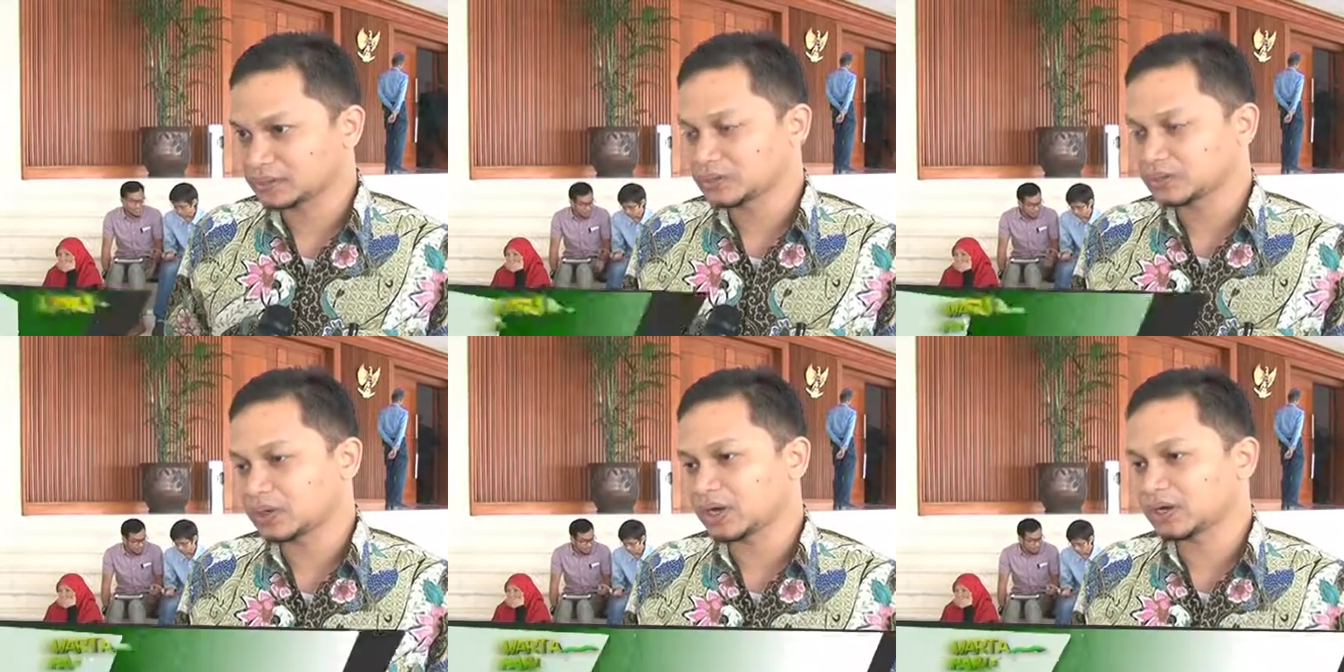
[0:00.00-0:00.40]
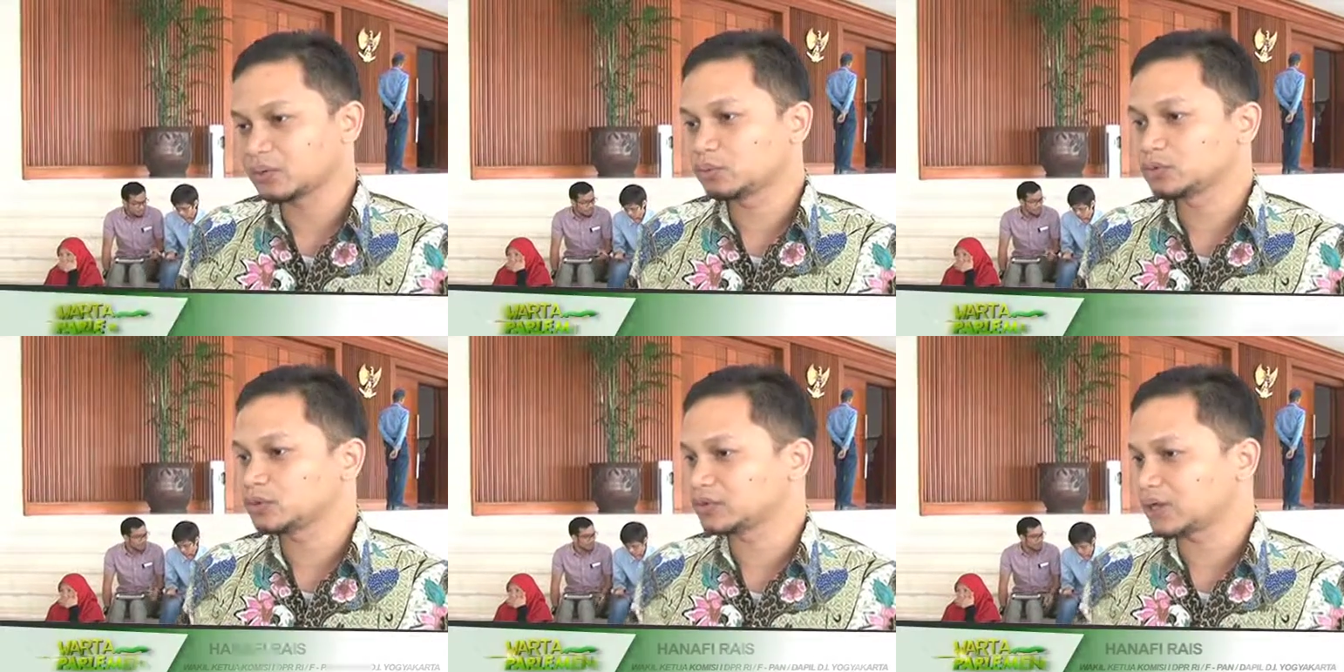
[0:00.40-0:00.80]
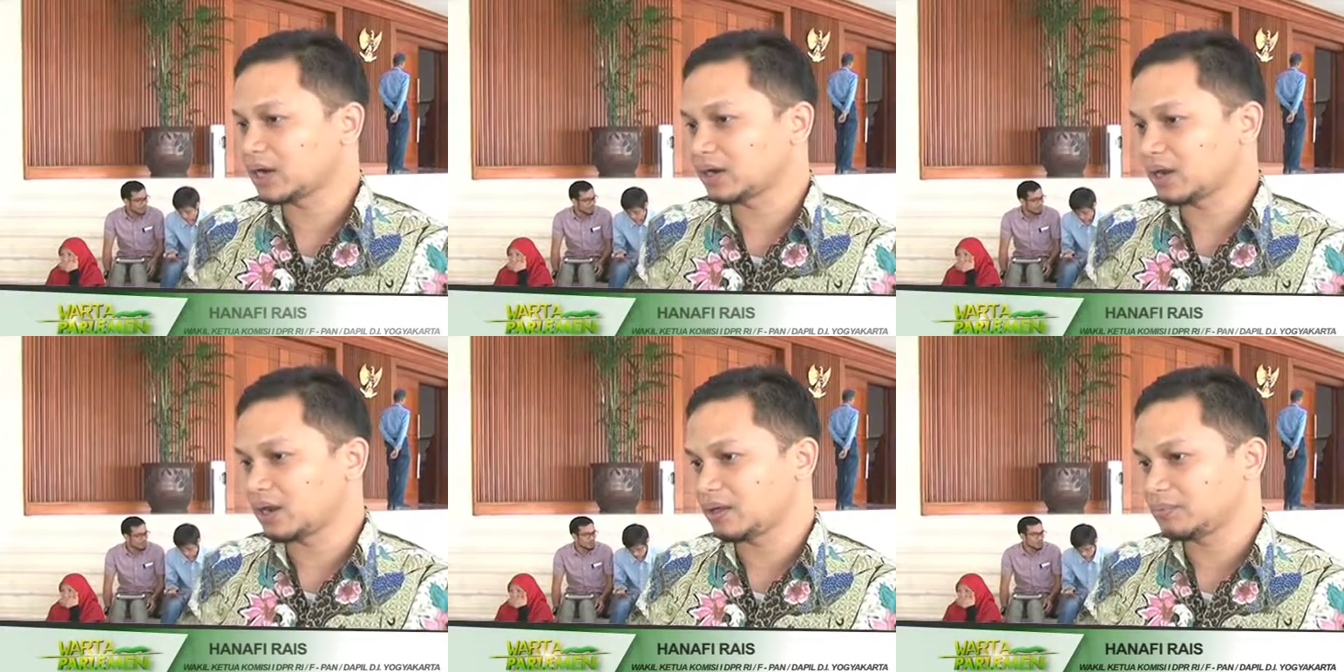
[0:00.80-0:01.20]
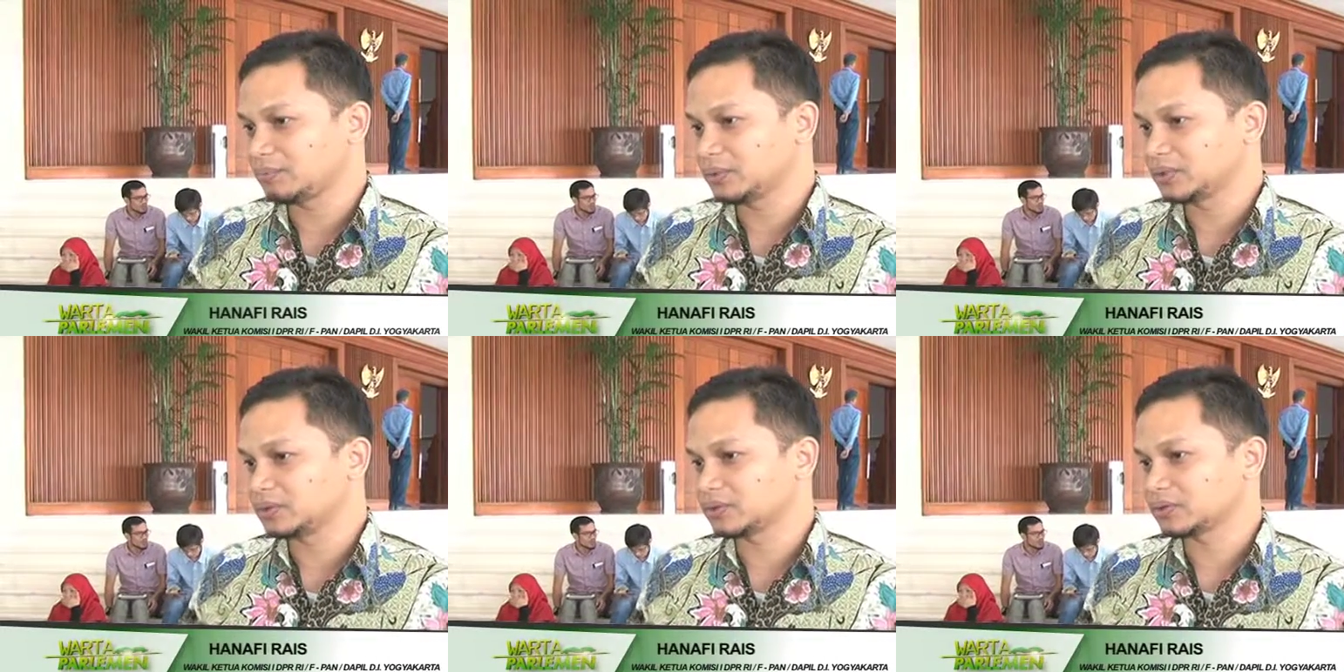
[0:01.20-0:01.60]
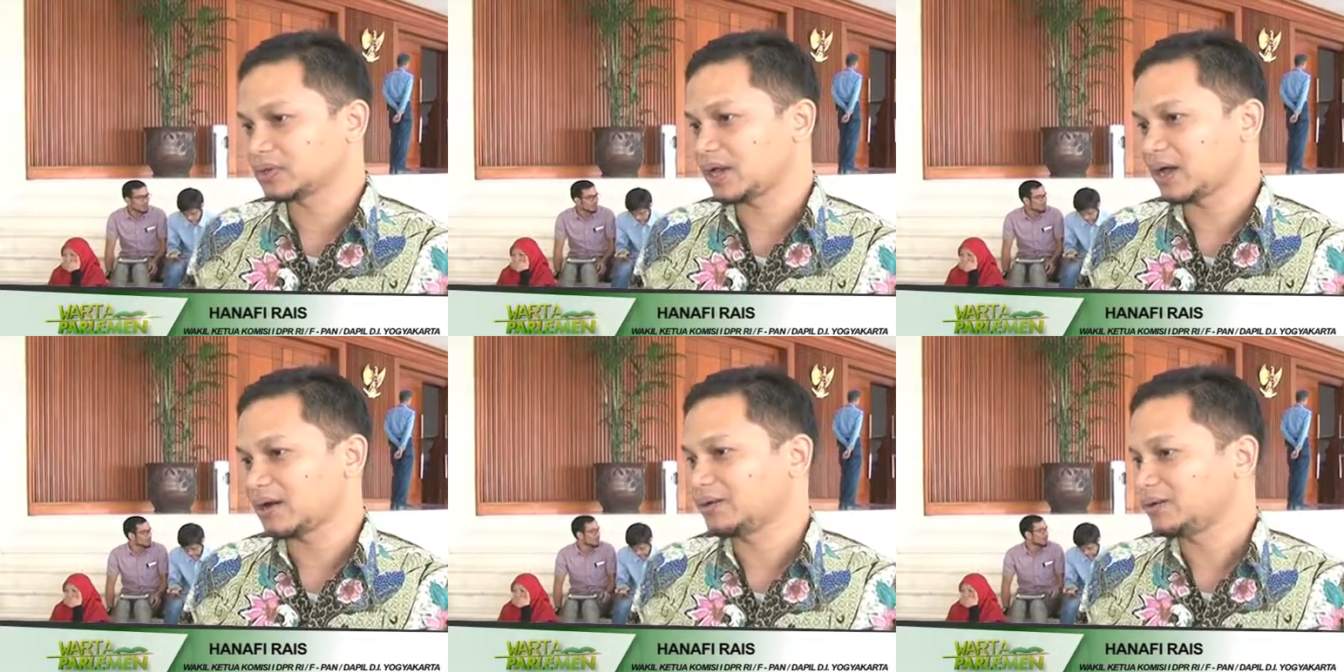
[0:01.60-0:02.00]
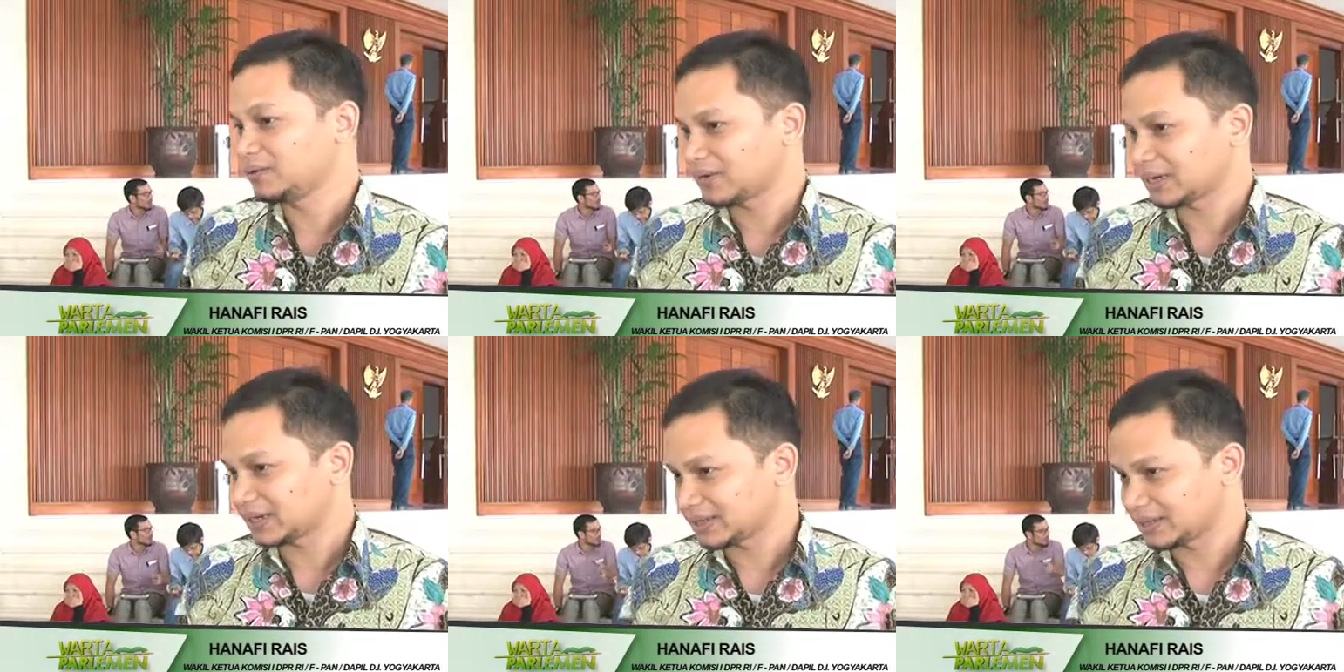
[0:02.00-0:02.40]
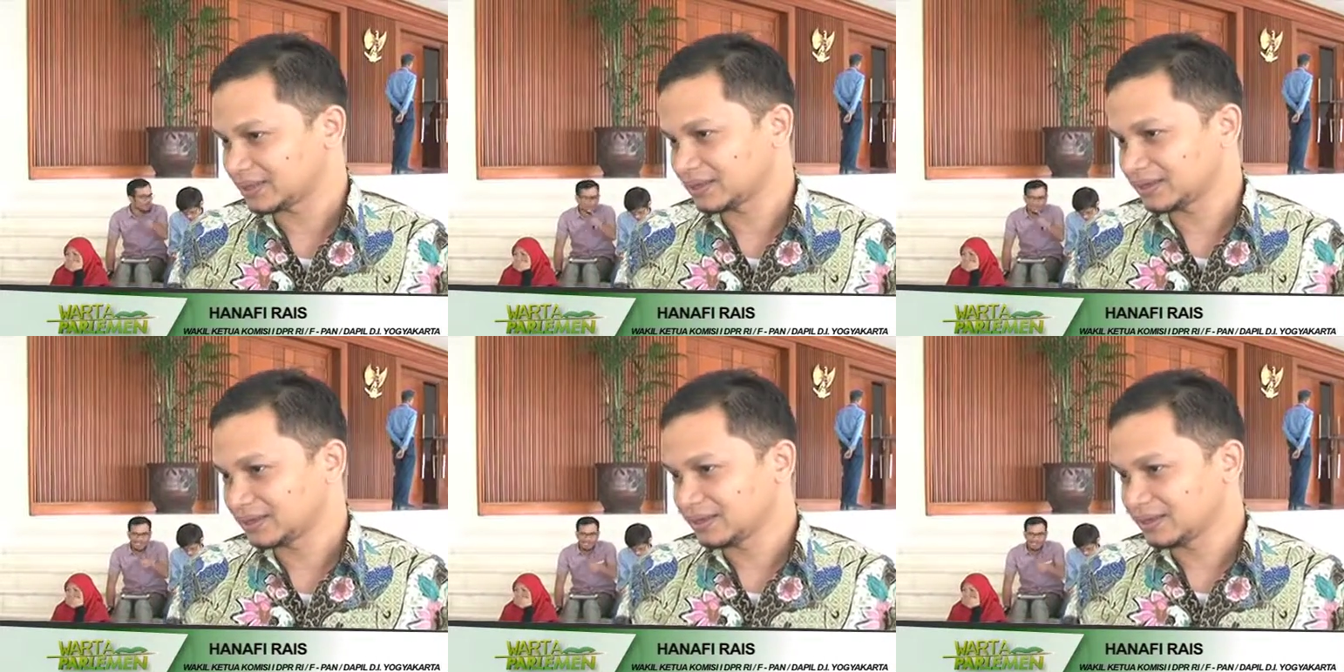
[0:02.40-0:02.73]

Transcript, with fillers: dan juga diwujudkan dalam bentuk yang konkret.